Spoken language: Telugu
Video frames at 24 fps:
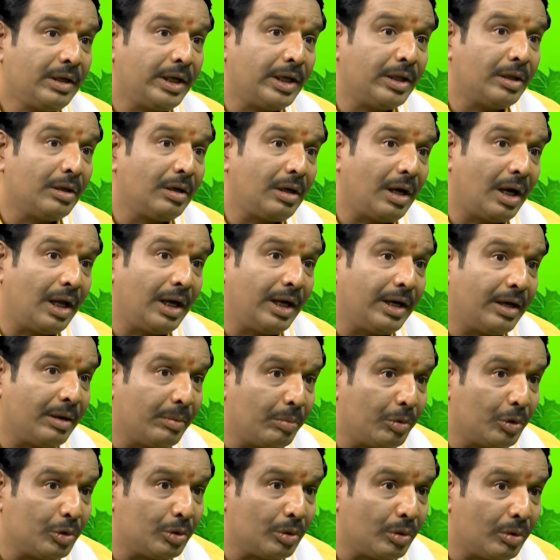ఎందుకు
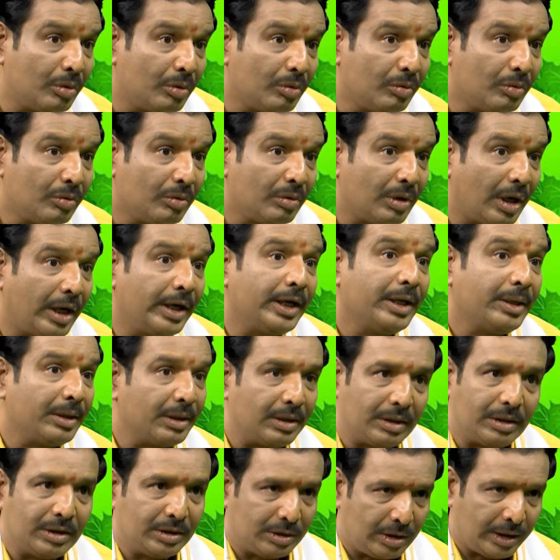కాలేకపోతుండ్రు అంటే
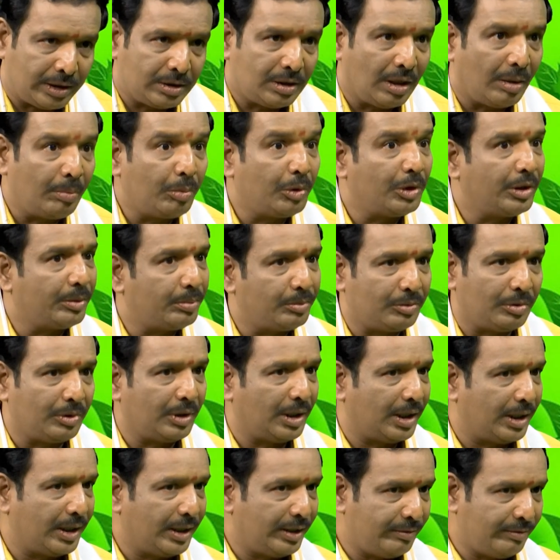ఎగ్జాంపుల్ చెప్తున్నా
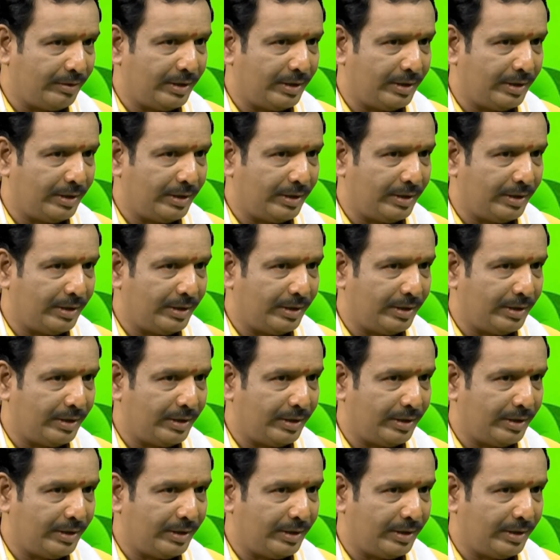అండి